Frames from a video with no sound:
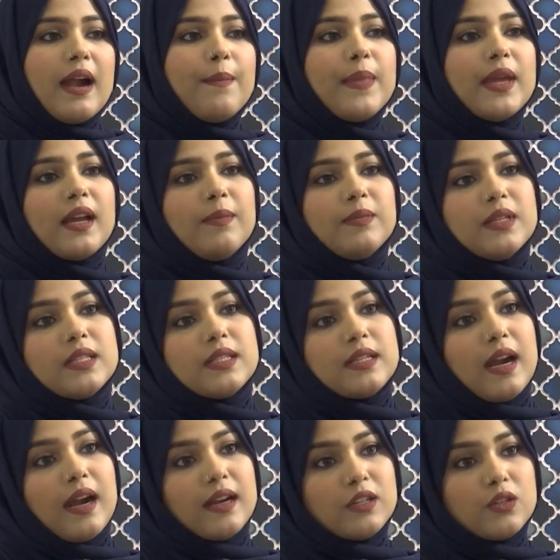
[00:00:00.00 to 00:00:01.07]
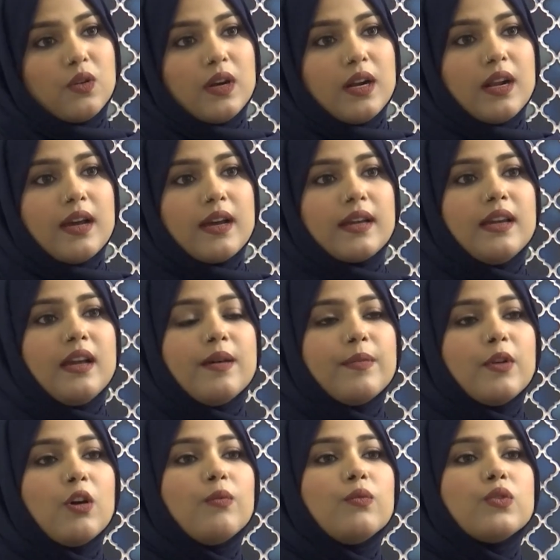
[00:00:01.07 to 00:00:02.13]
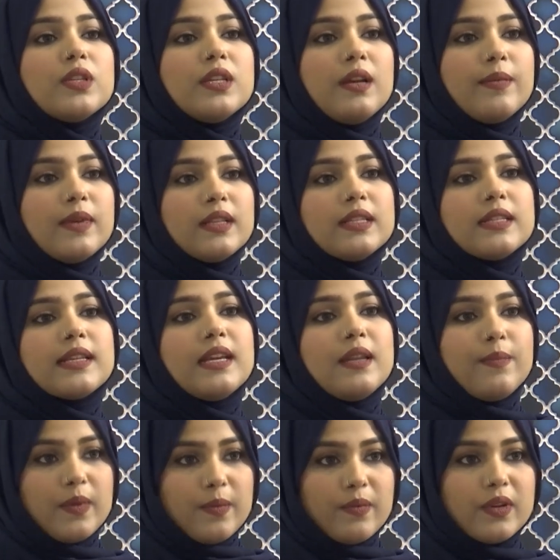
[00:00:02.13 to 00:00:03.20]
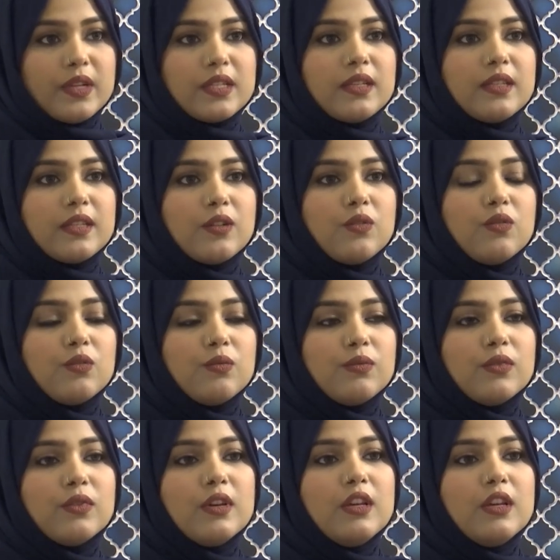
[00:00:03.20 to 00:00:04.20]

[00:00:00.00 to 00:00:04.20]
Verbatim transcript: আর মেকআপটা স্টার্ট করার আগে আমরা অবশ্যই আমাদের স্কিন প্রিপারেশানটা করব।